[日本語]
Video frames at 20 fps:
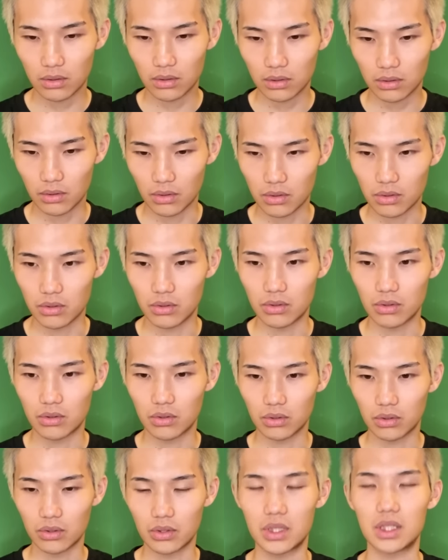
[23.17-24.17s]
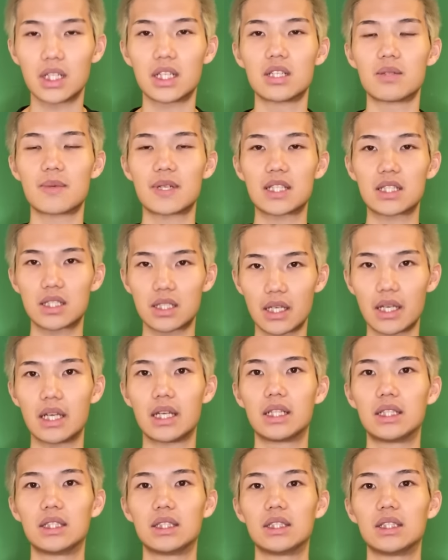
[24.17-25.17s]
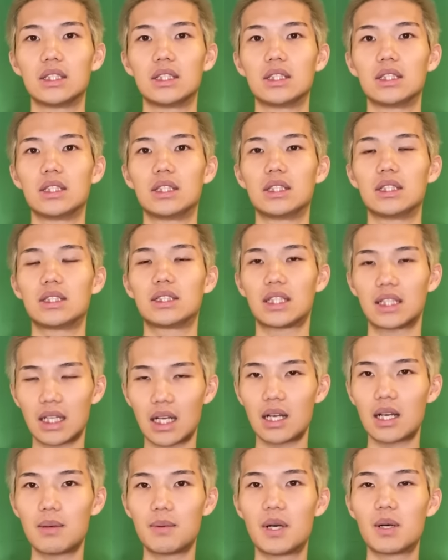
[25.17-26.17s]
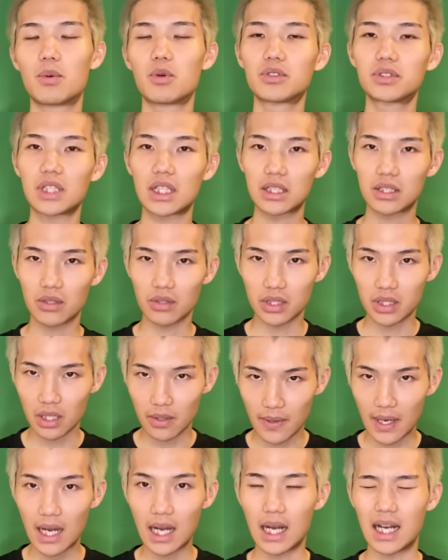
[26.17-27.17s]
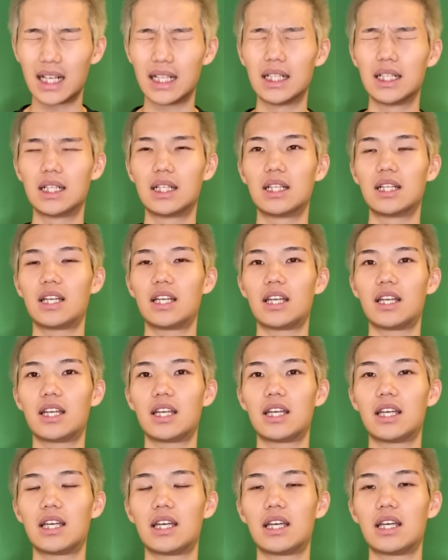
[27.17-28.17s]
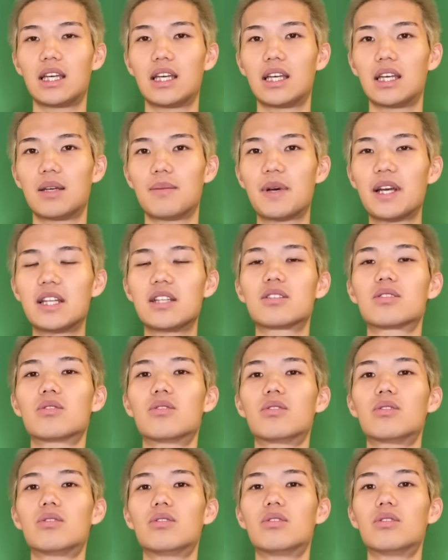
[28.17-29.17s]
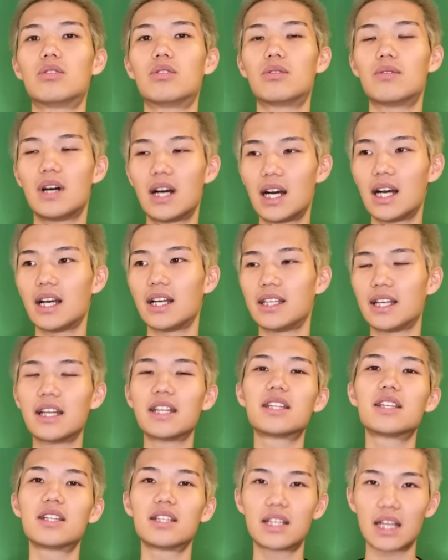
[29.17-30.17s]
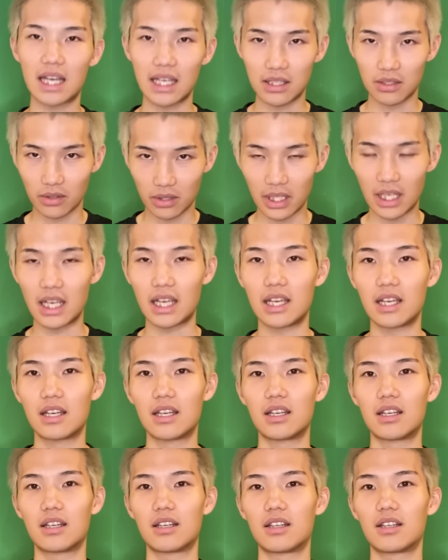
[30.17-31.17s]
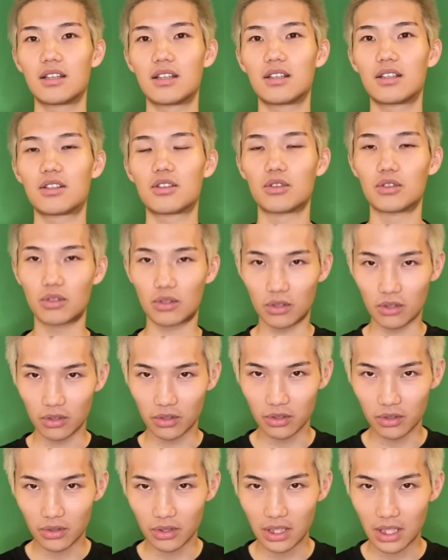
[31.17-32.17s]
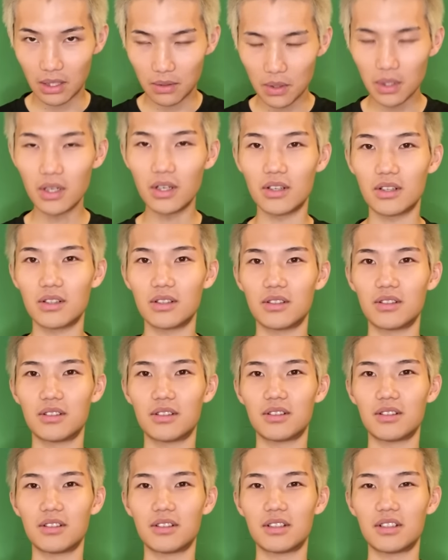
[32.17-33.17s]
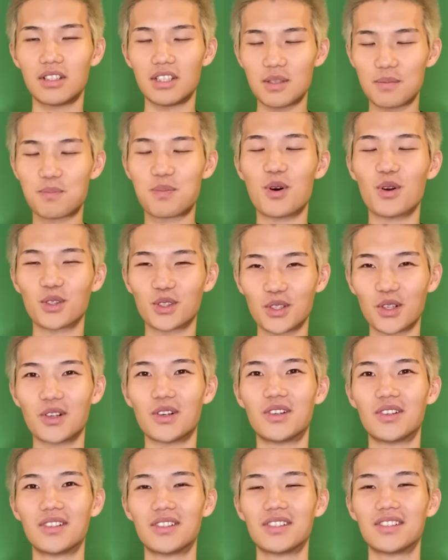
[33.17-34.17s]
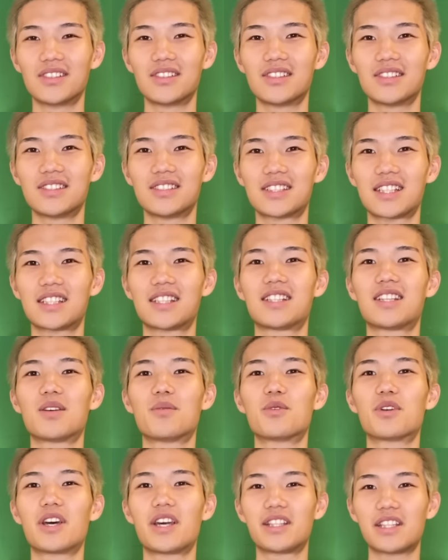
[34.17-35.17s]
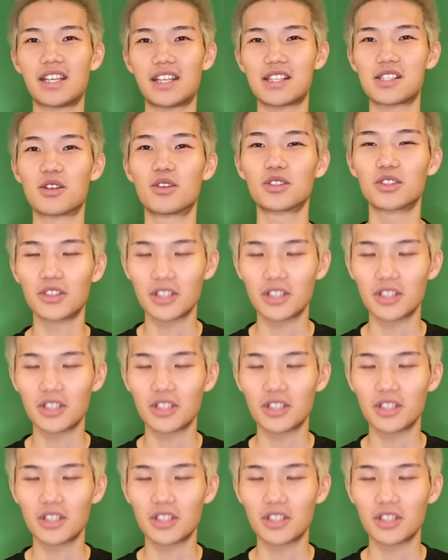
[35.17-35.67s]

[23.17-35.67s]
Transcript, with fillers: ということになりまして、ただ、まあ僕たちとしては、えー、毎日投稿はやりきりたいので、今日のこの動画を一本とさせてもらいたいです。本当